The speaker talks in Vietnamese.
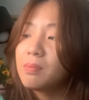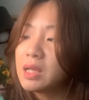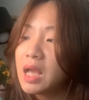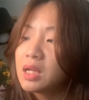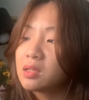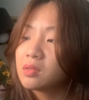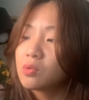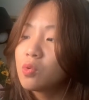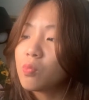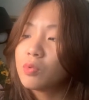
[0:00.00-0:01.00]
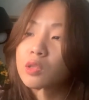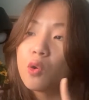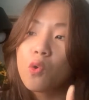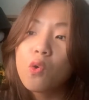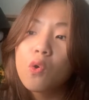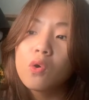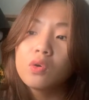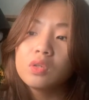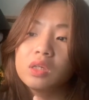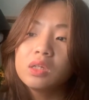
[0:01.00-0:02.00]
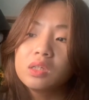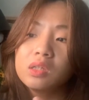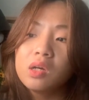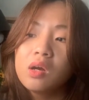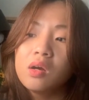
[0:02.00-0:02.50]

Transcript: bí ẩn của một số những